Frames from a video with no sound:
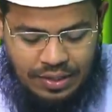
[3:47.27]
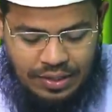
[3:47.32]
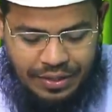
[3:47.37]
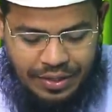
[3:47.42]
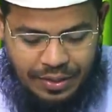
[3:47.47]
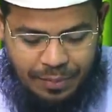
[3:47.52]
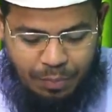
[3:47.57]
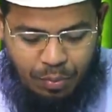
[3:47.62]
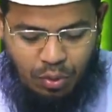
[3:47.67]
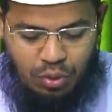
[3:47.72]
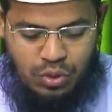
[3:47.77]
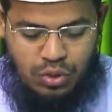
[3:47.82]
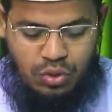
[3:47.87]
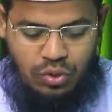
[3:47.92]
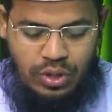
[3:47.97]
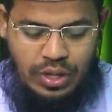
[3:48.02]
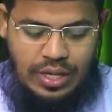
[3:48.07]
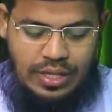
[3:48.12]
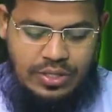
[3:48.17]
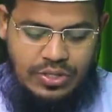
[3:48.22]
তিনি প্রশ্ন
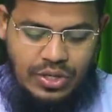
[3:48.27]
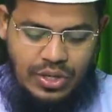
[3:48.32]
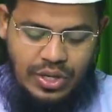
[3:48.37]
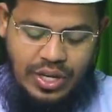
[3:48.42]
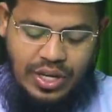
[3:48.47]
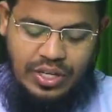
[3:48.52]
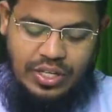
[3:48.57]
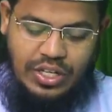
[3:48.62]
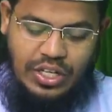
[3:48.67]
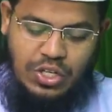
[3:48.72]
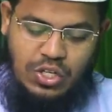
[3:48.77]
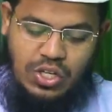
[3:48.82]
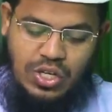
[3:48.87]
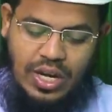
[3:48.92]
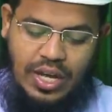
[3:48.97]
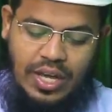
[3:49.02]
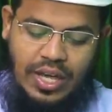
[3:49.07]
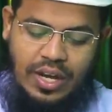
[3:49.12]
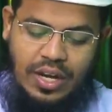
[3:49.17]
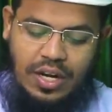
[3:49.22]
লিখেছিলেন
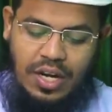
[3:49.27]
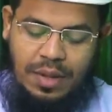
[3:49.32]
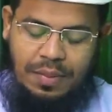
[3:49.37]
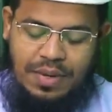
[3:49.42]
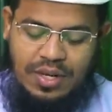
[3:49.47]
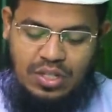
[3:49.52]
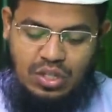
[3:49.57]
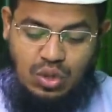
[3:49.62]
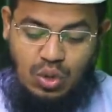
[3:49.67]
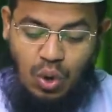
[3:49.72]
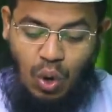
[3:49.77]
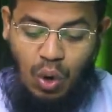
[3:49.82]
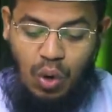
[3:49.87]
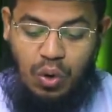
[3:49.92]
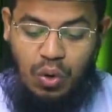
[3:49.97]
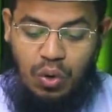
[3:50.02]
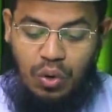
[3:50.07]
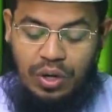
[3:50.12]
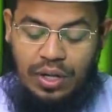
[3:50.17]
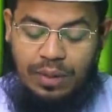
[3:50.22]
ইশরাকের নামাজ
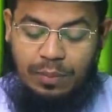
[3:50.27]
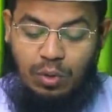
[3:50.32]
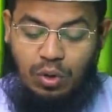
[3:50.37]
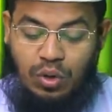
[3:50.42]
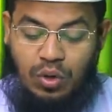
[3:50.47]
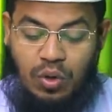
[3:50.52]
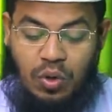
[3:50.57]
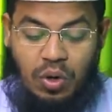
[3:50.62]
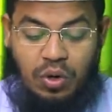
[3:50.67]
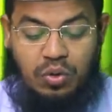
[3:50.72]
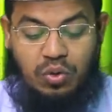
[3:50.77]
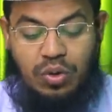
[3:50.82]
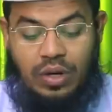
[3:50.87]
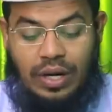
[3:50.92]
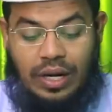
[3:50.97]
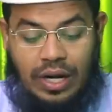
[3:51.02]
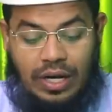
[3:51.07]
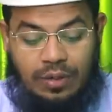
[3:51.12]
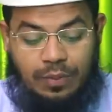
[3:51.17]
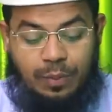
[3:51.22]
কখন এবং কত
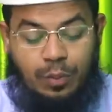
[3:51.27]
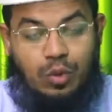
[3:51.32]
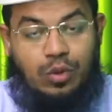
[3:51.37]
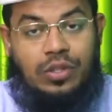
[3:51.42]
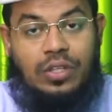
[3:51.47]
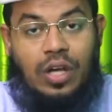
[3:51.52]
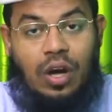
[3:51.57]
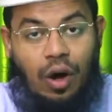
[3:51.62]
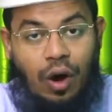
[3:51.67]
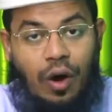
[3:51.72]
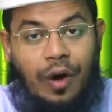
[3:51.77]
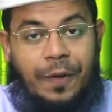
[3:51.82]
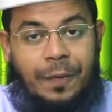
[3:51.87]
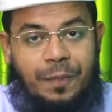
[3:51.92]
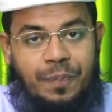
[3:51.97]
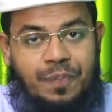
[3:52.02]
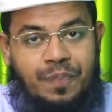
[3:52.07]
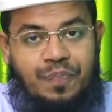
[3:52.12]
রাকাত পড়তে হয়